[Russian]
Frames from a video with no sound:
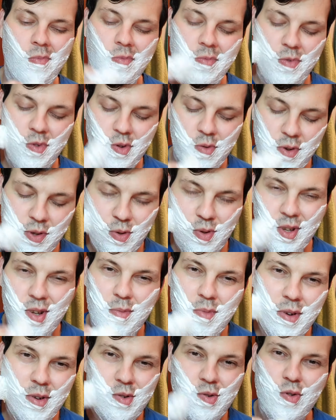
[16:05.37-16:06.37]
Но в эту
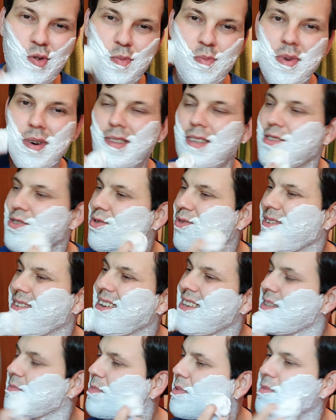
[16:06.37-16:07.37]
небольшую баночку
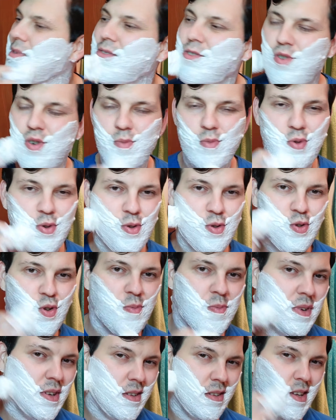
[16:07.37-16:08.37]
лезть по мазкам с
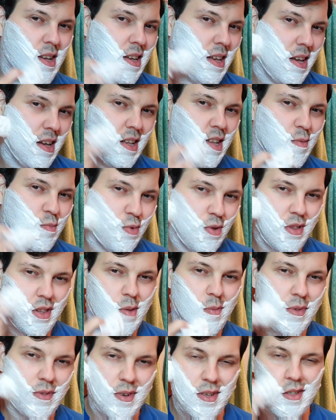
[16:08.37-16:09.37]
узлом какие-нибудь
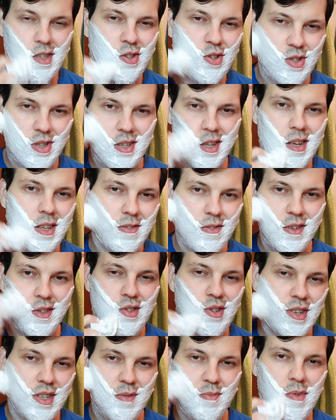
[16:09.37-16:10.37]
там
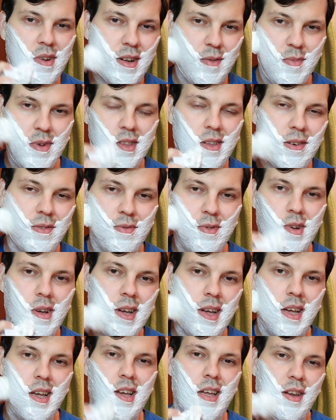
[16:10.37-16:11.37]
24-26 мм,
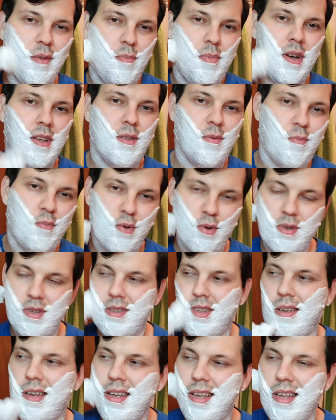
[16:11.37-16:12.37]
ребят, просто